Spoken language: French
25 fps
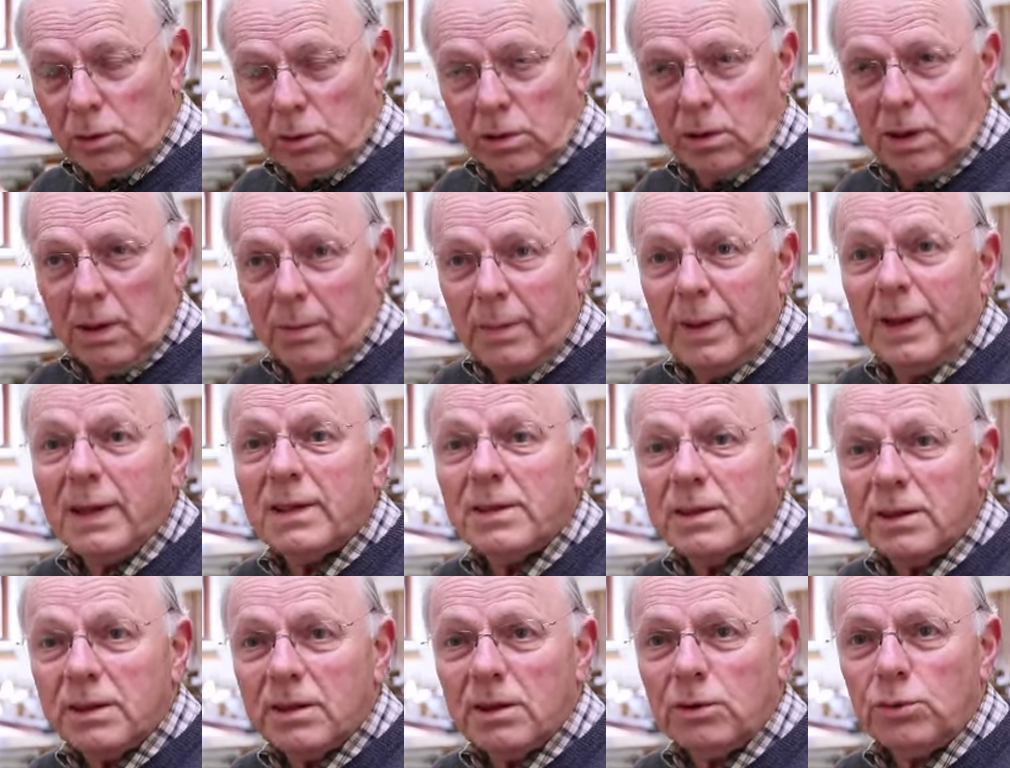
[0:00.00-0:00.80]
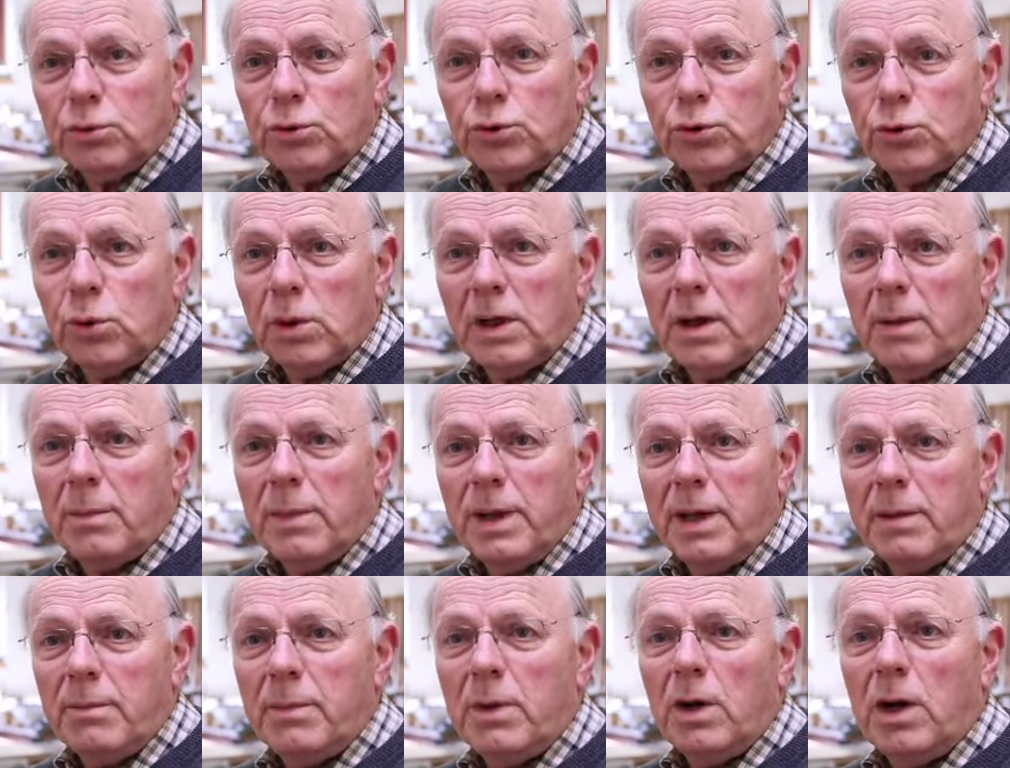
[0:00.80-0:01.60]
la base était toujours la
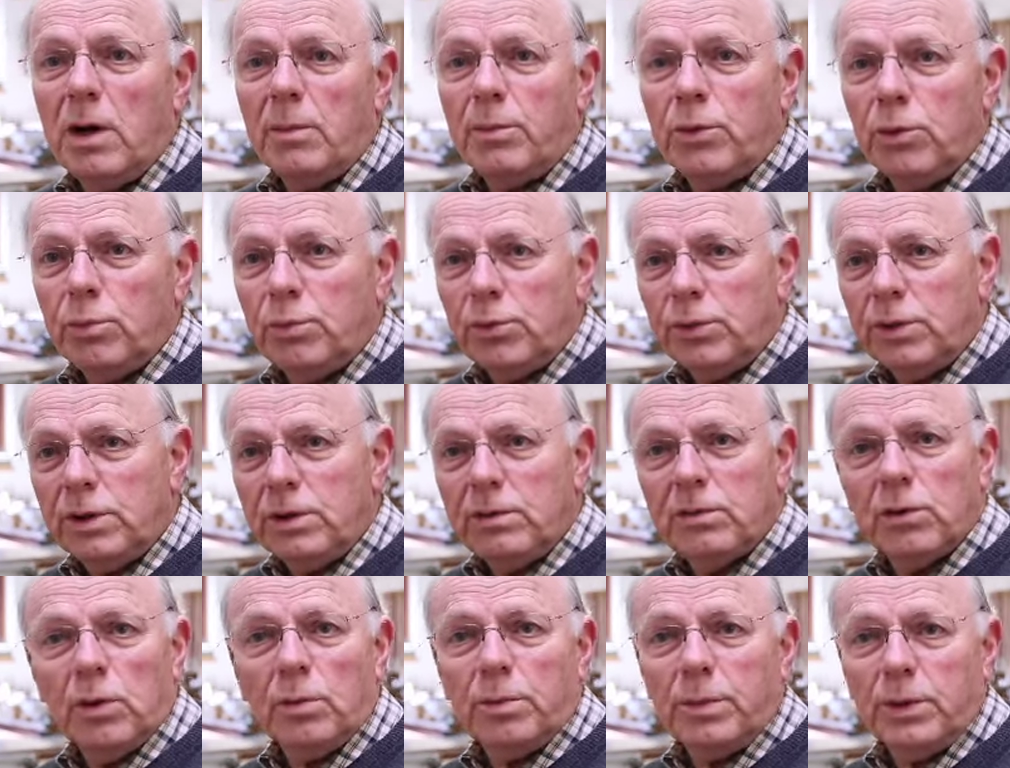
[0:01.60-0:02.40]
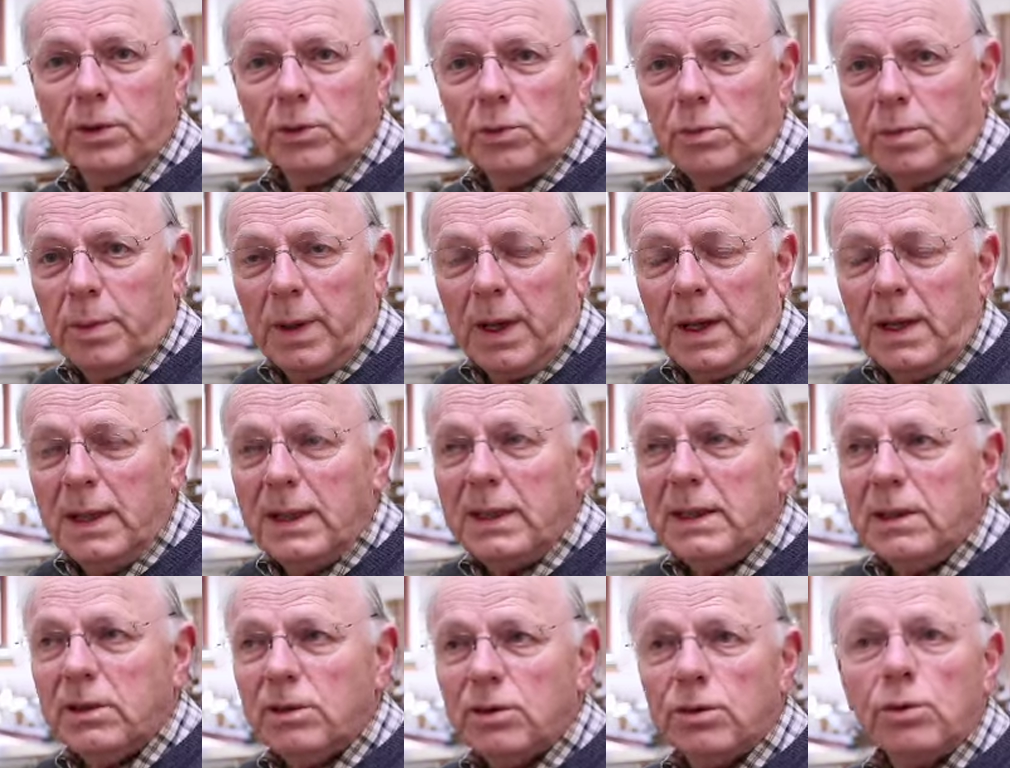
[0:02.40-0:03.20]
même, un peu plus développée ou pas,
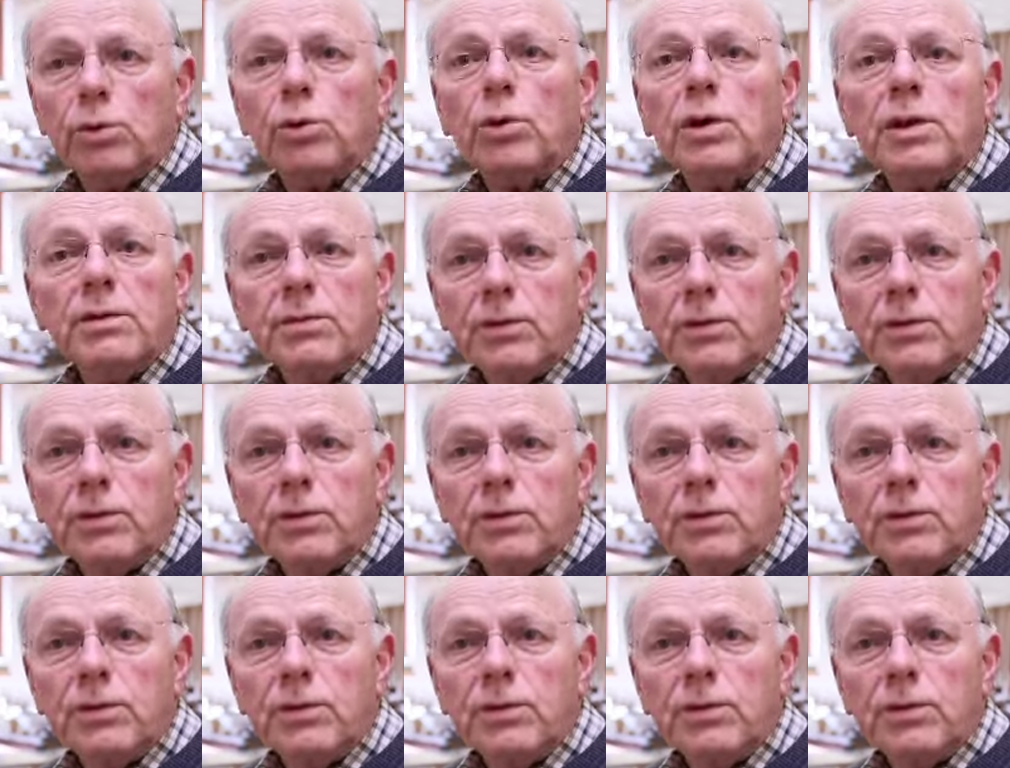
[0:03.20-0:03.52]
selon les